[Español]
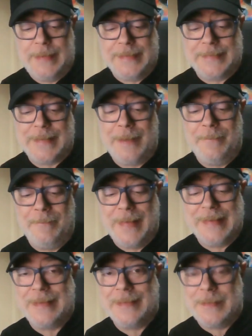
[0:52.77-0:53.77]
está
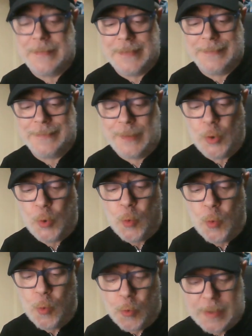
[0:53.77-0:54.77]
bastante, bastante
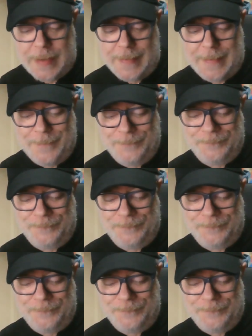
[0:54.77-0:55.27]
currada.